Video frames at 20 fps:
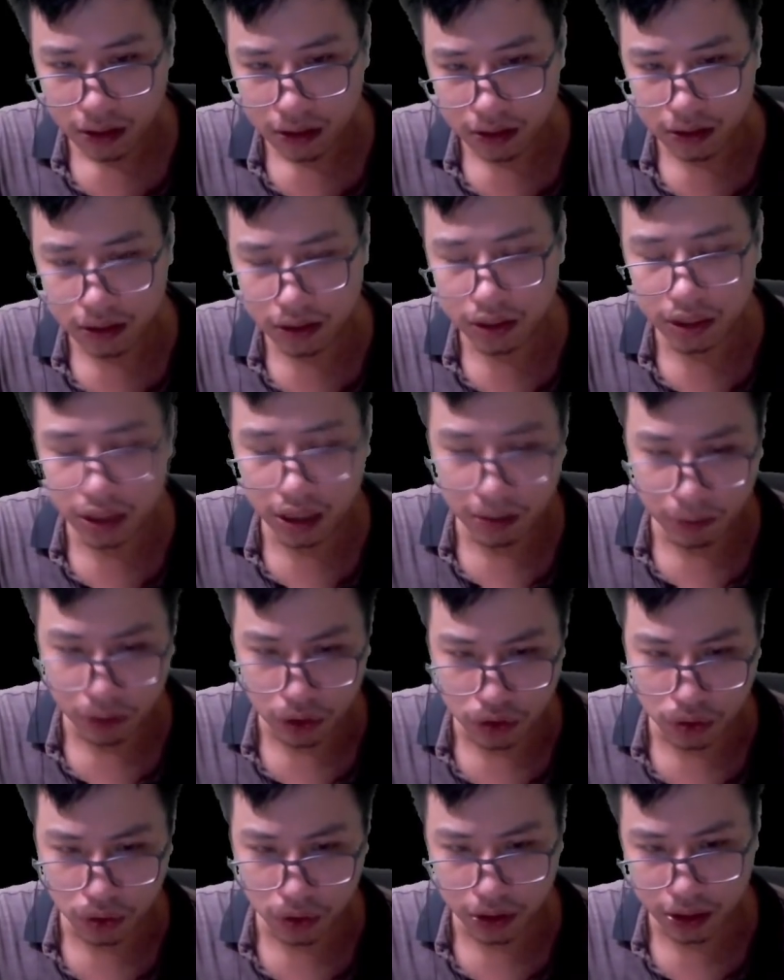Cứ chờ một
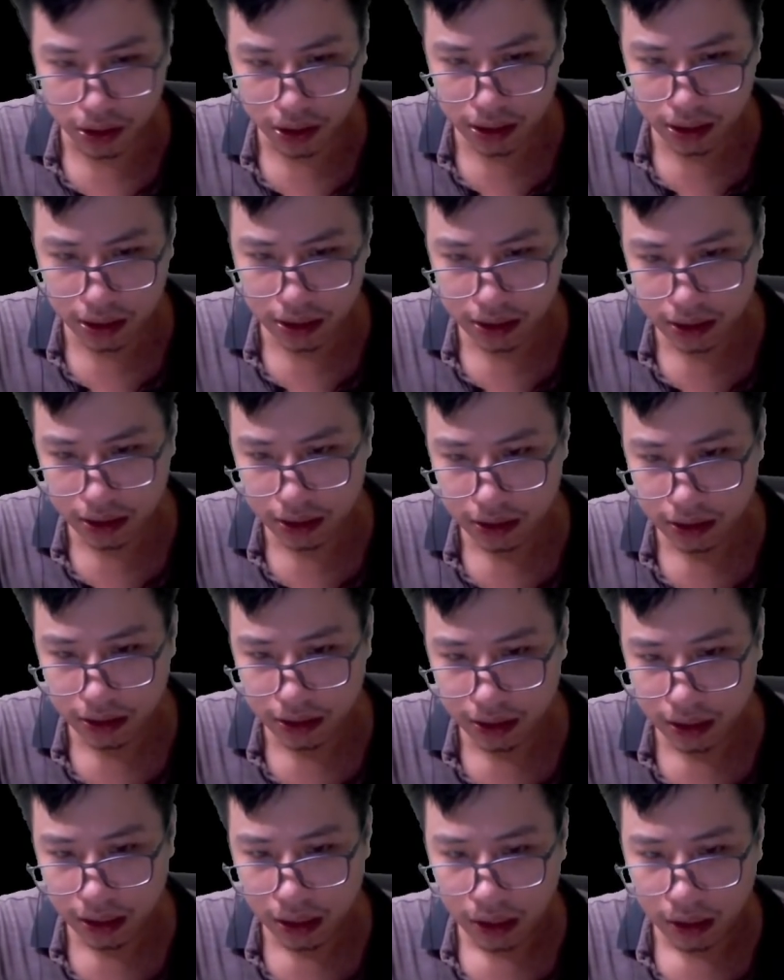chút nữa.
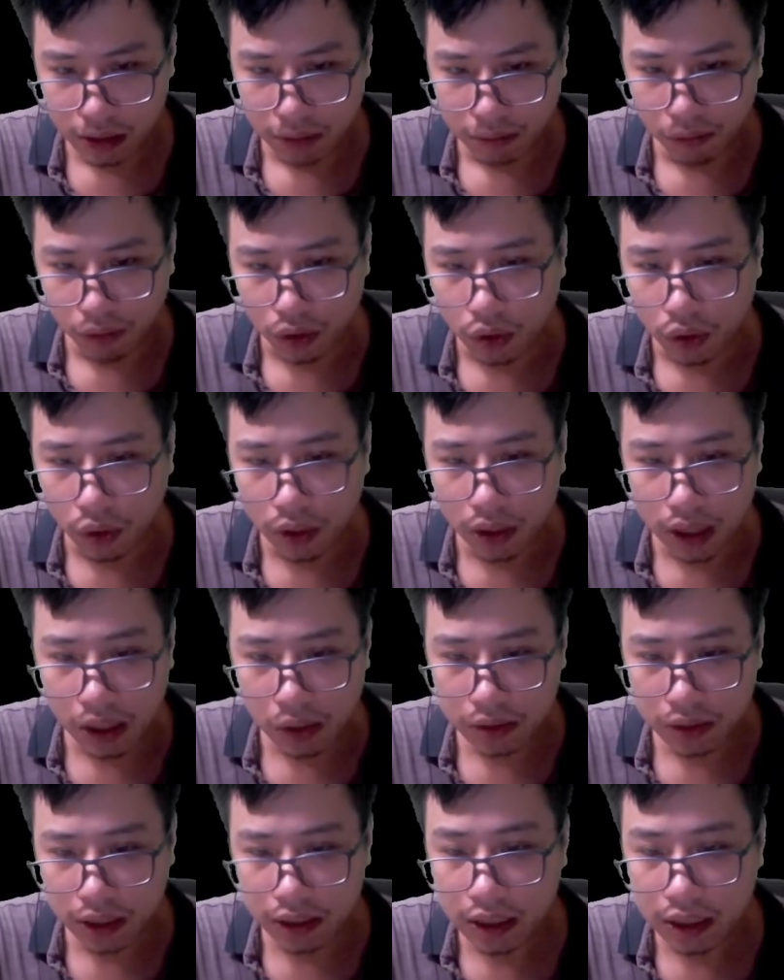Một hồi
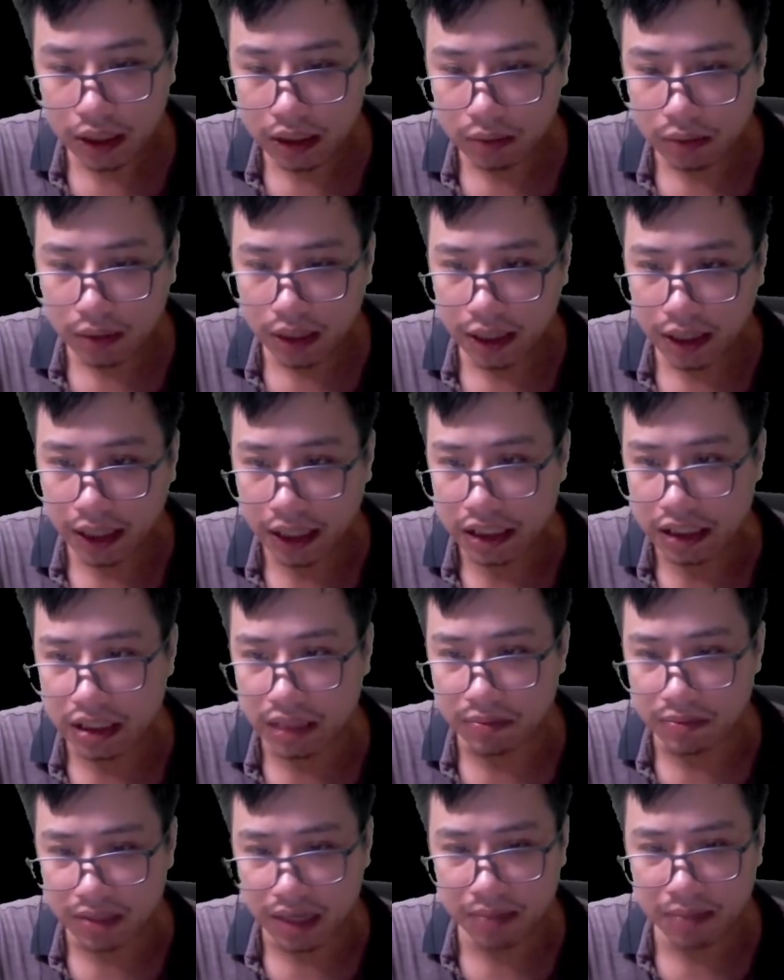lâu, thanh niên tóc đen này
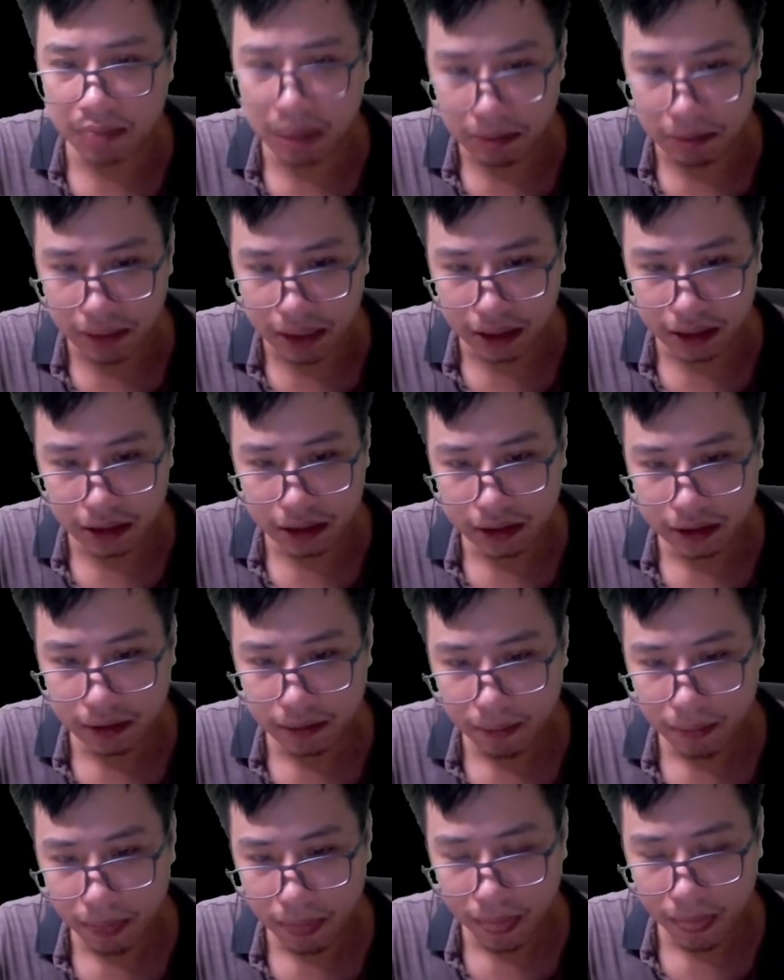chậm rãi mở miệng.
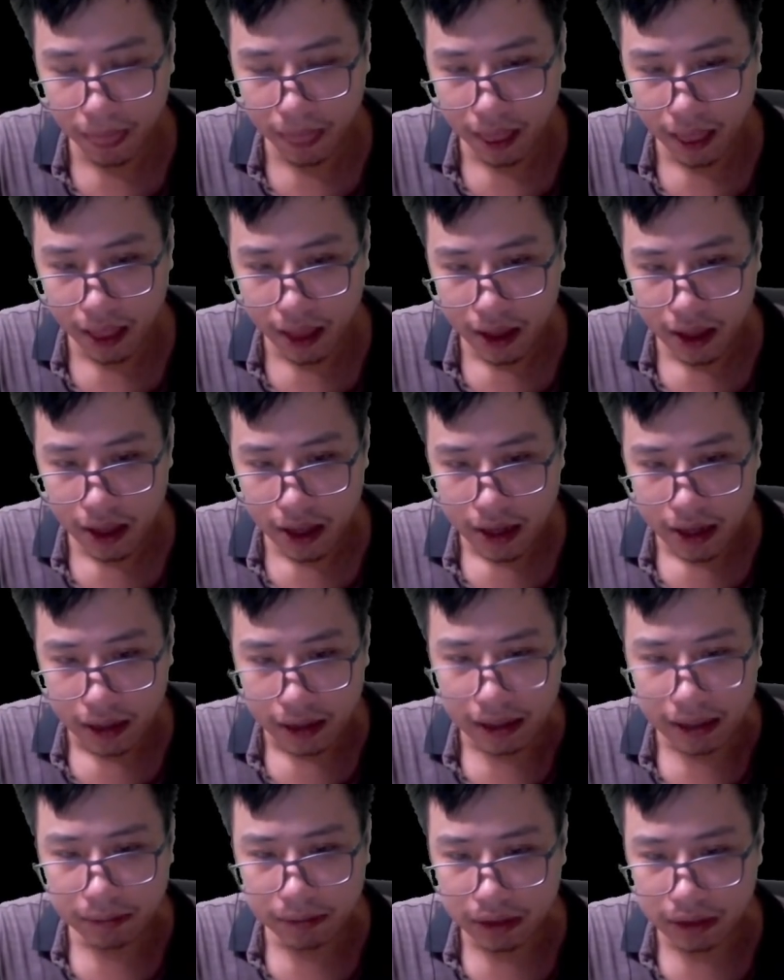
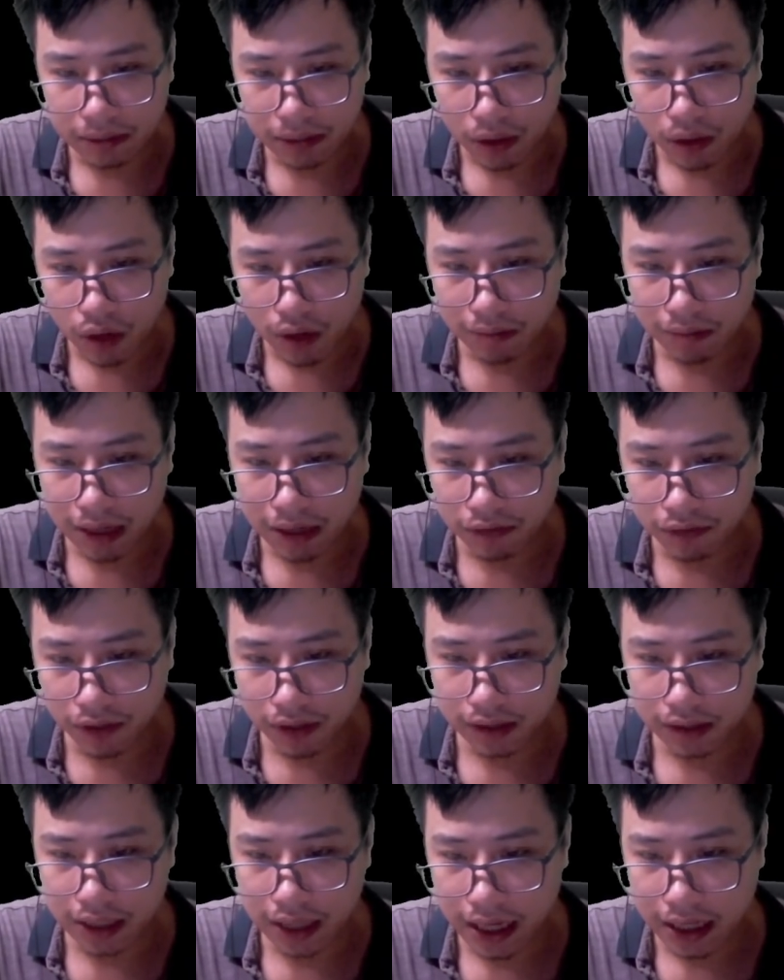Nam tử mặc hoàng bào
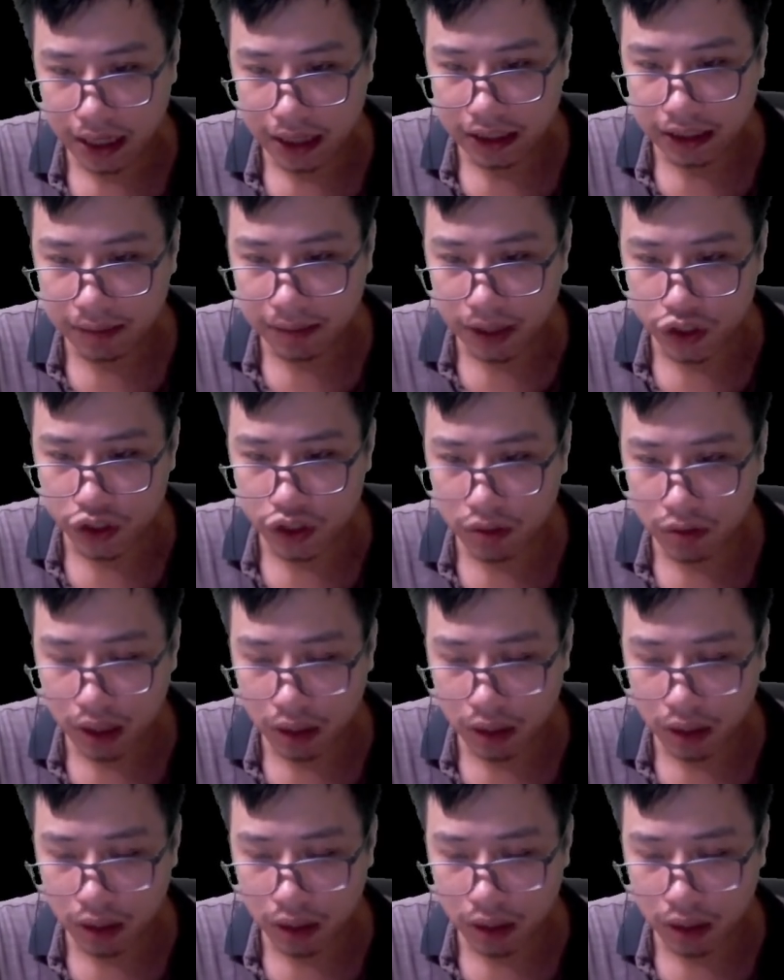vâng dạ, nhưng mà trong